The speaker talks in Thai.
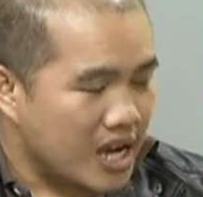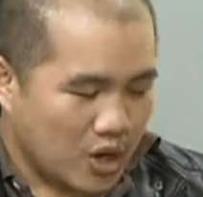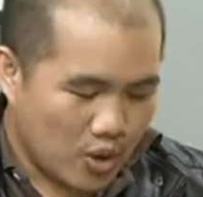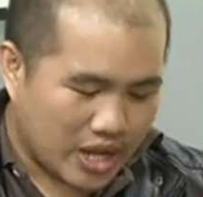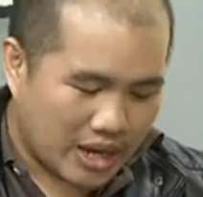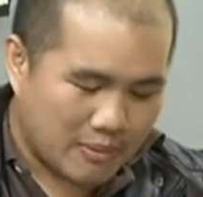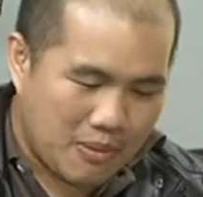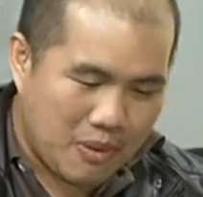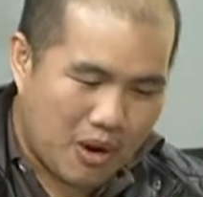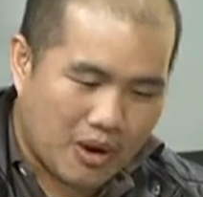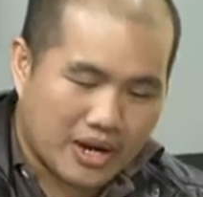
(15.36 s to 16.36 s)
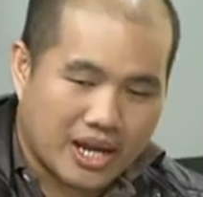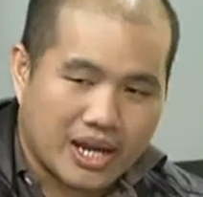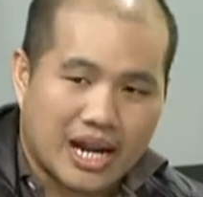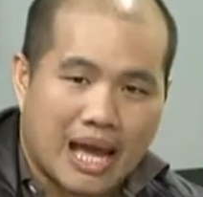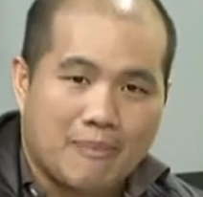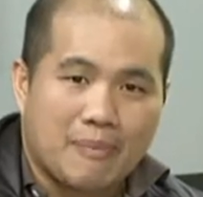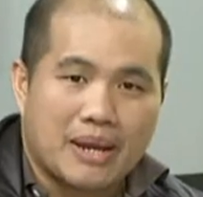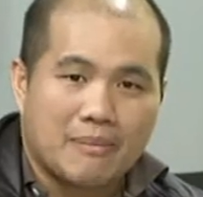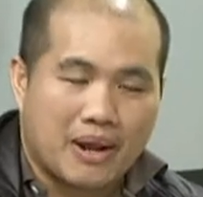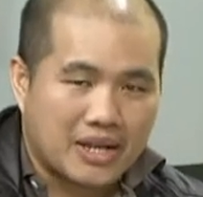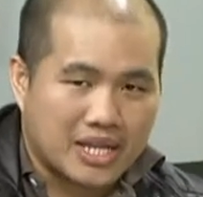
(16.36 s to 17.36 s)
ลุยกันไม่พอนะครับ เป็นภาร
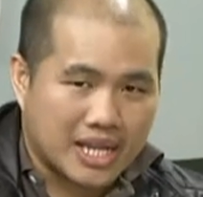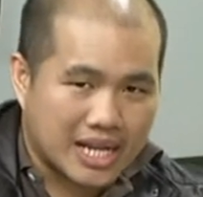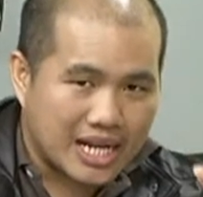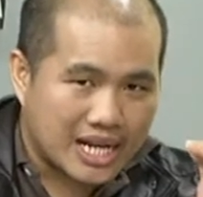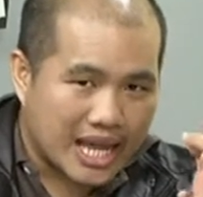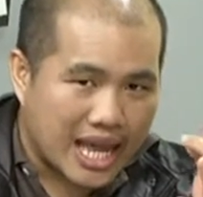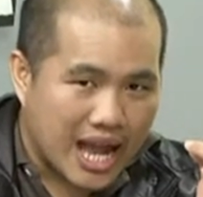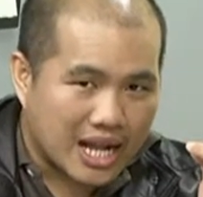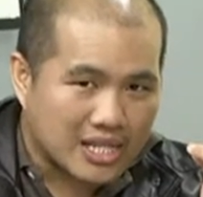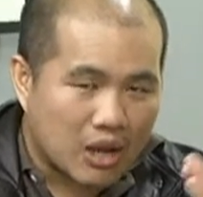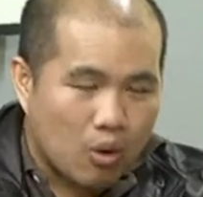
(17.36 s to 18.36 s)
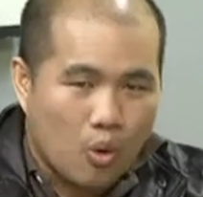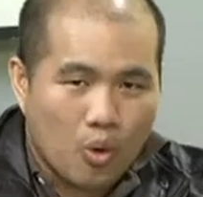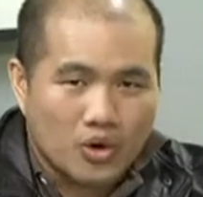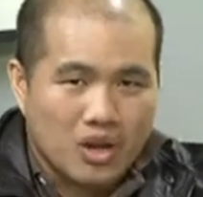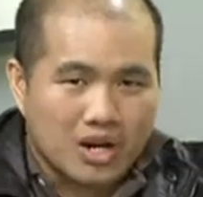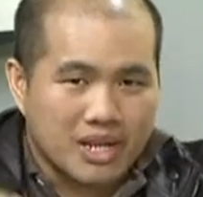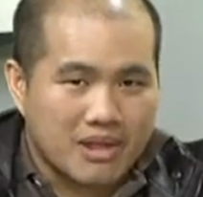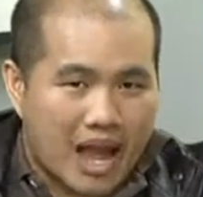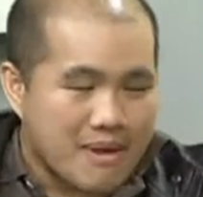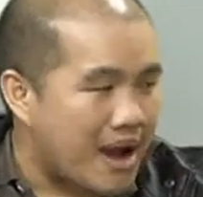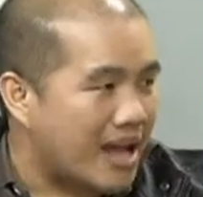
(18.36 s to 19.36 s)
กิจเล็กๆแต่โอ้โหเรื่องนี้ใหญ่ม
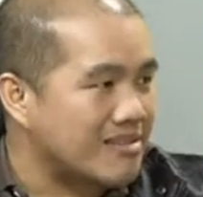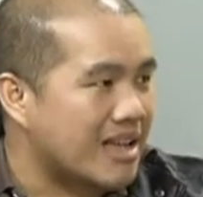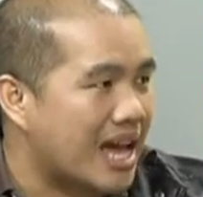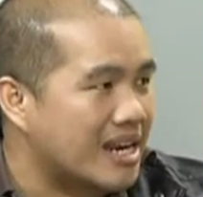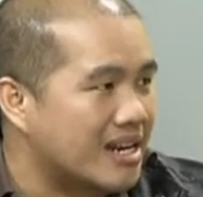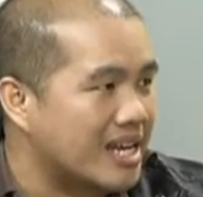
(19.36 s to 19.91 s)
หาศาลเลย